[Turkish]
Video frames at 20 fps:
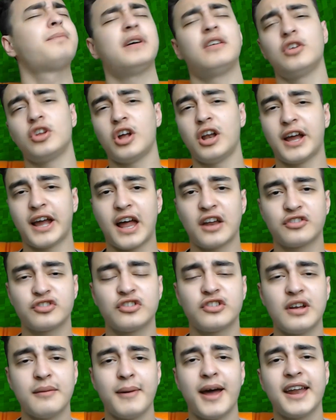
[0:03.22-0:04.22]
videoyla
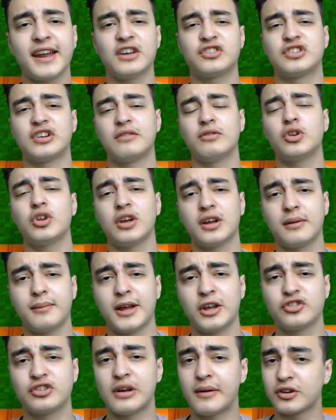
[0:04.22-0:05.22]
karşınızdayım Arkadaşlar videoya
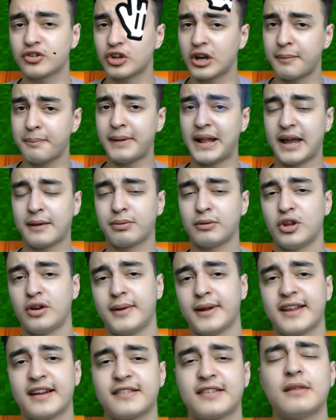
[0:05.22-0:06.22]
girmeden önce ben şöyle bir like
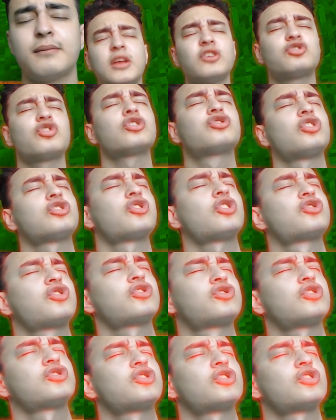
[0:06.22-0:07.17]
videomu atarsanız beni çok çok çok çok çok